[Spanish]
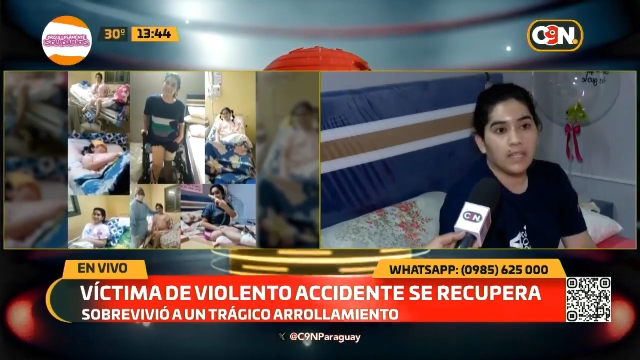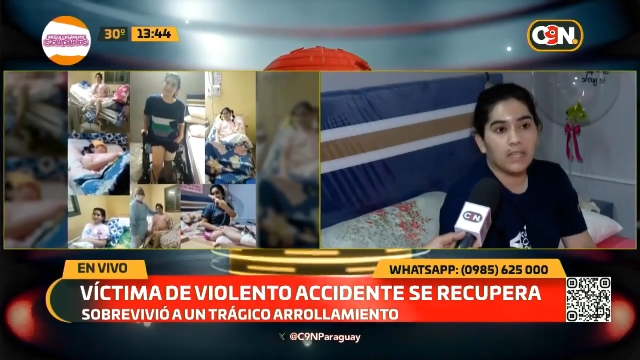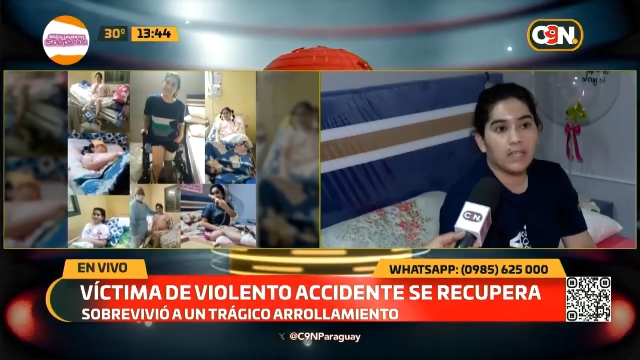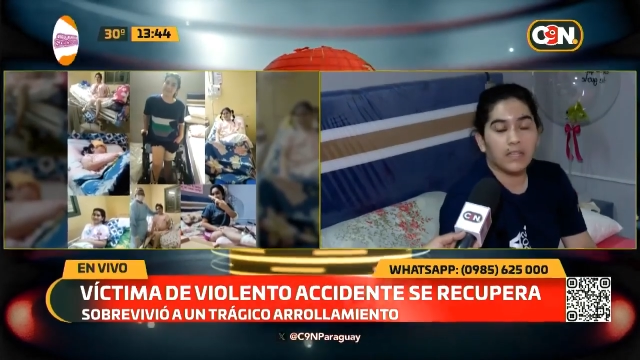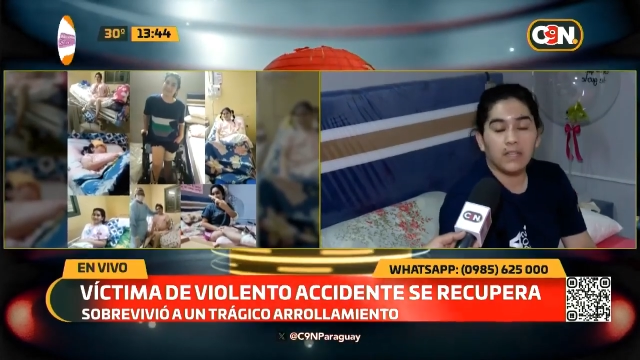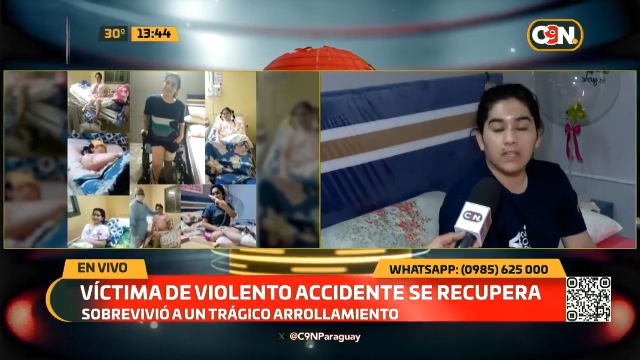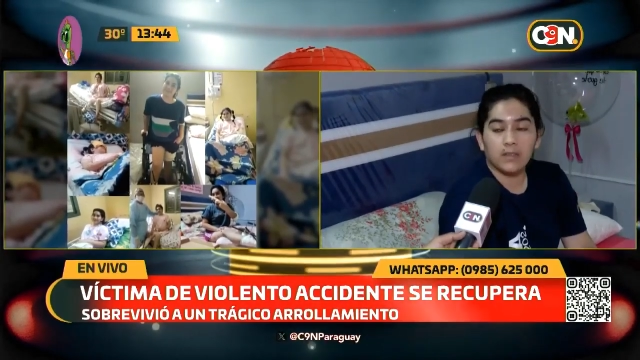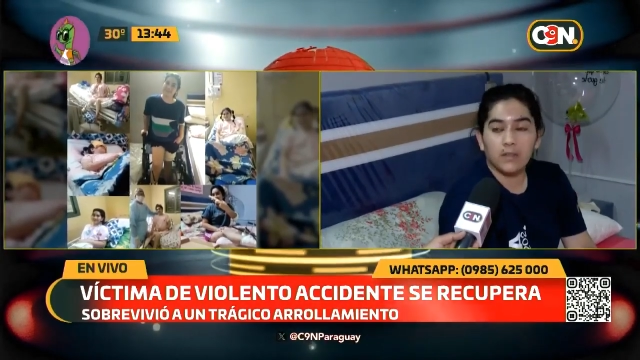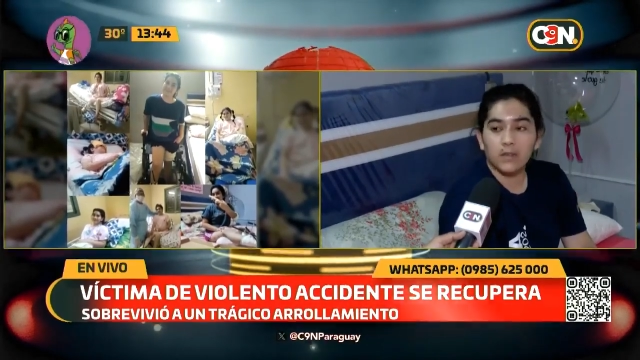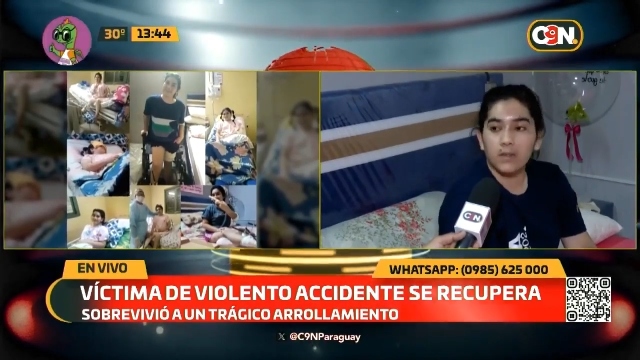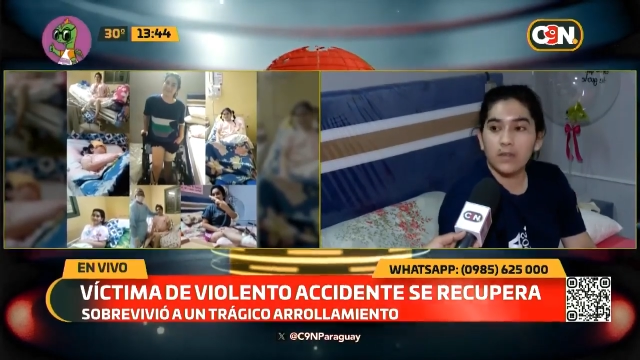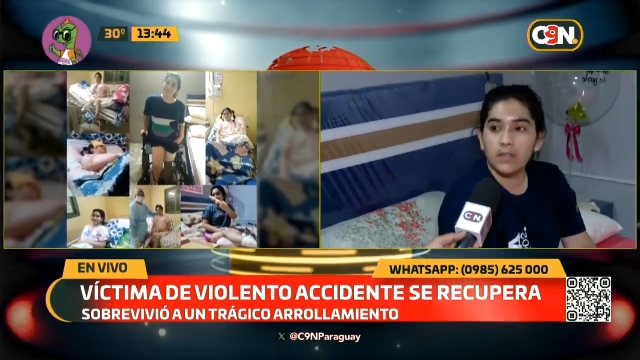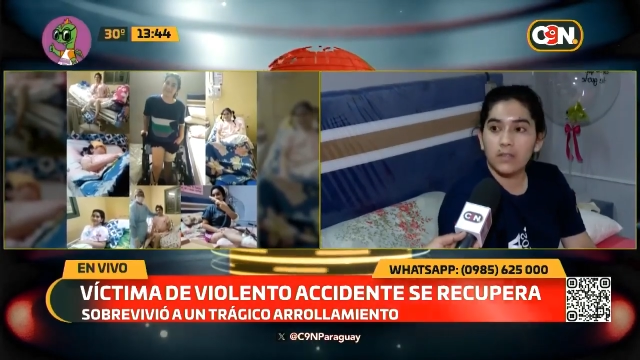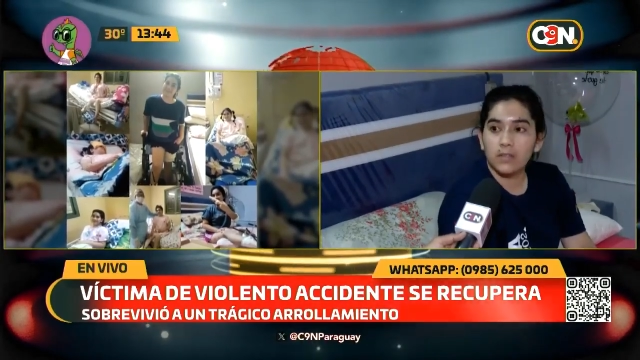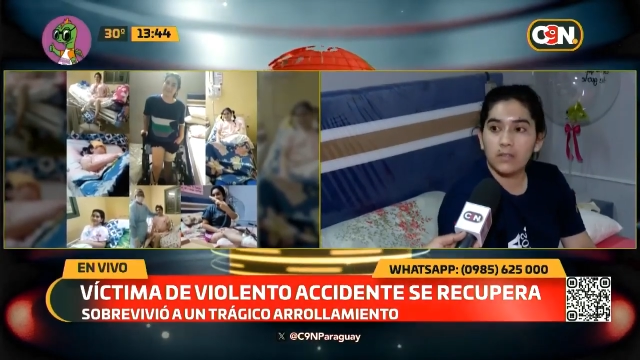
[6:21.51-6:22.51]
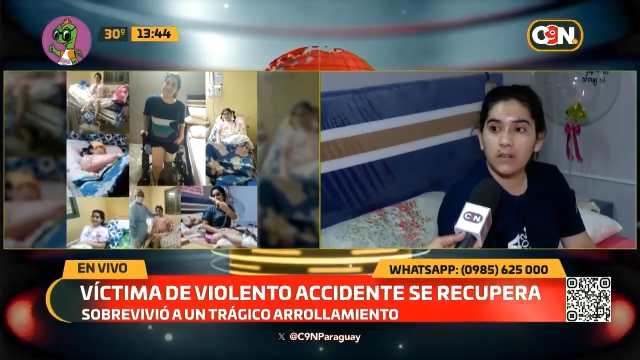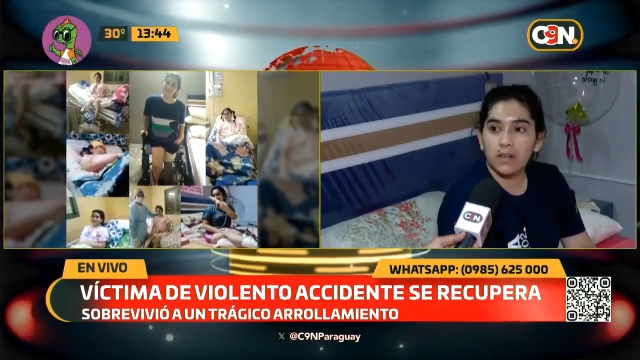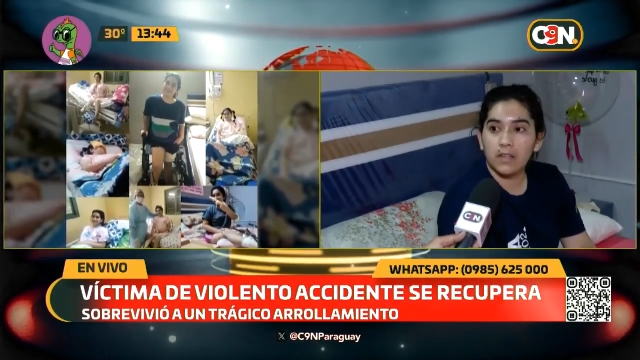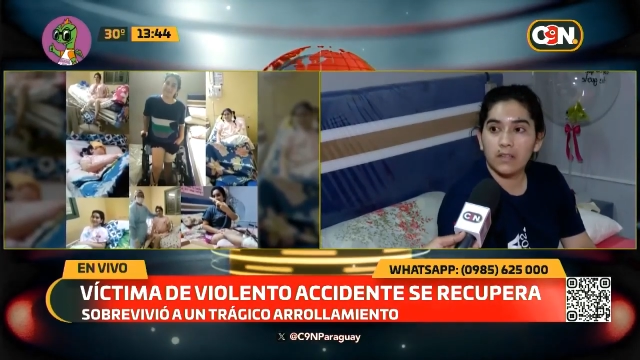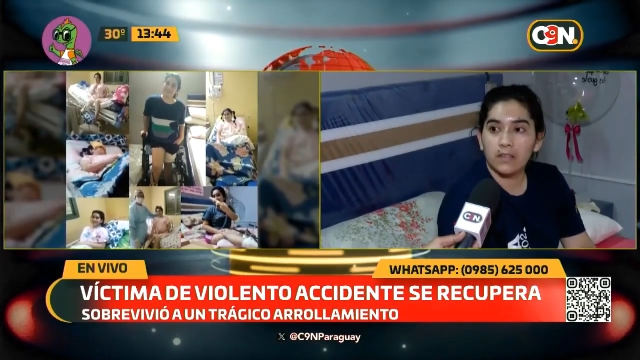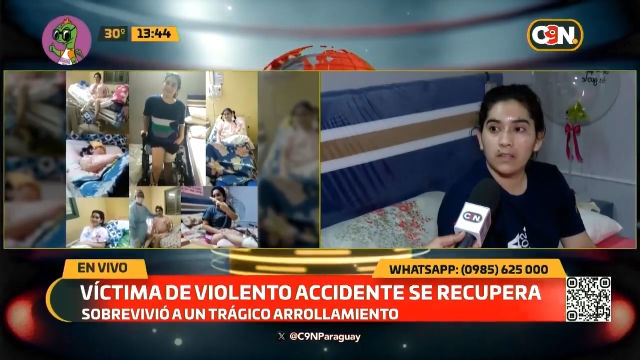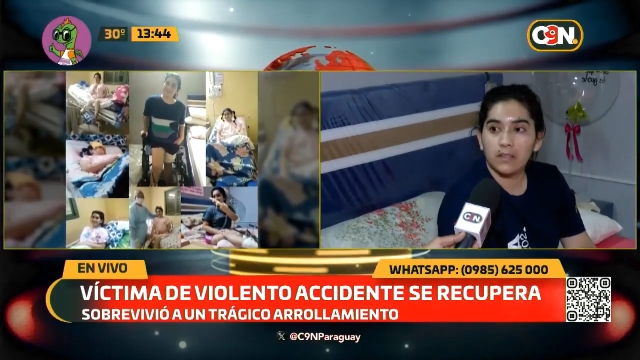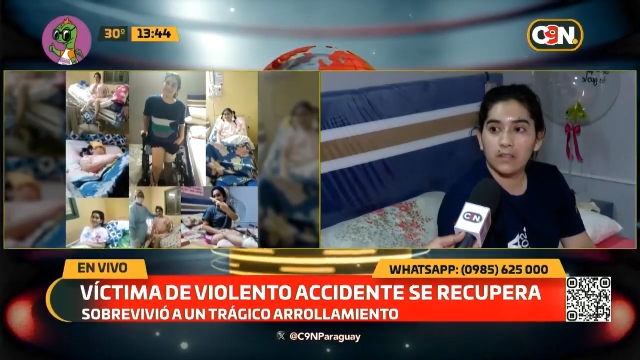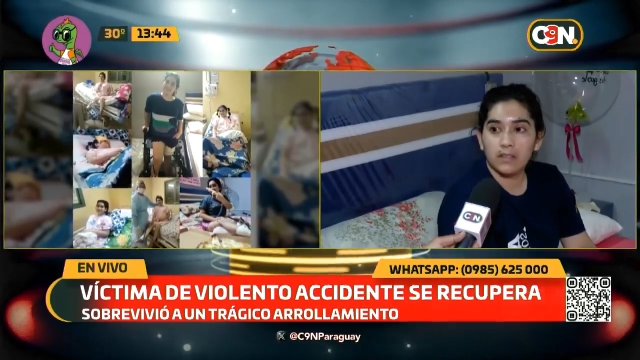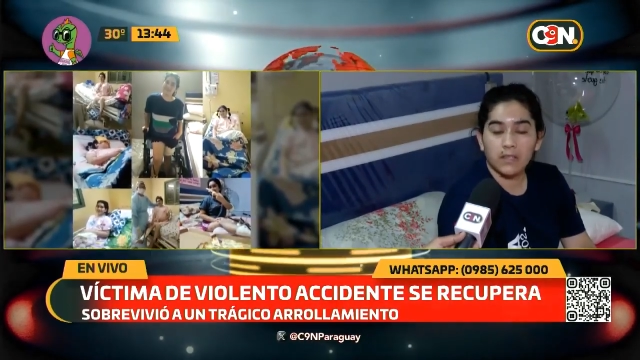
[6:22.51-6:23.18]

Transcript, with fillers: y, y todo eso, ¿verdad?